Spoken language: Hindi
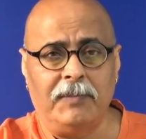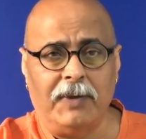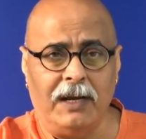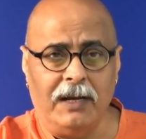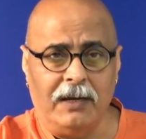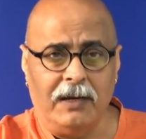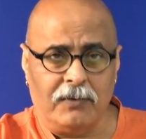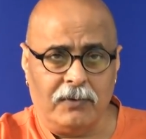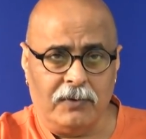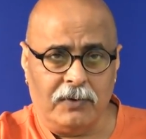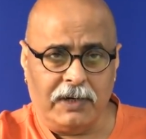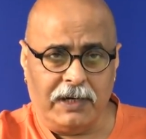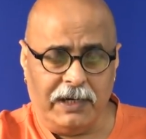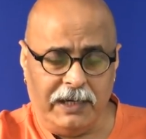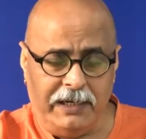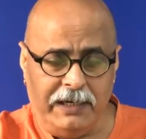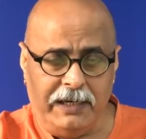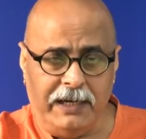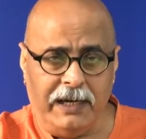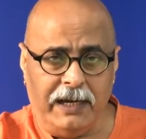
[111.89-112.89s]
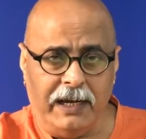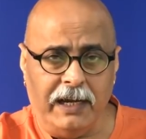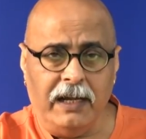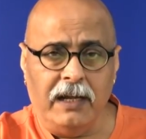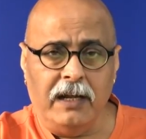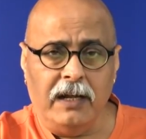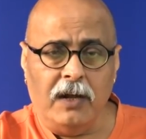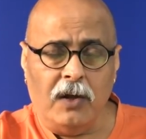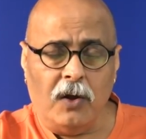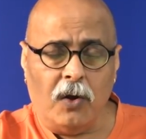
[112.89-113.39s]
पालकों के लिए है
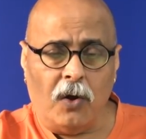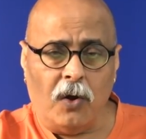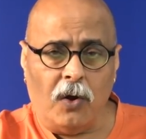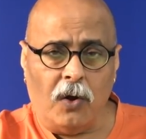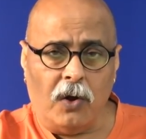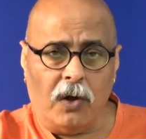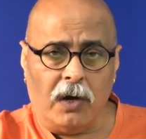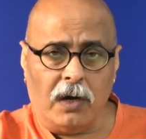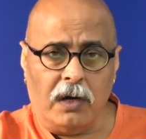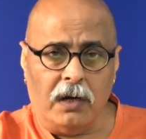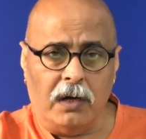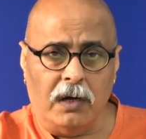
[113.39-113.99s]
और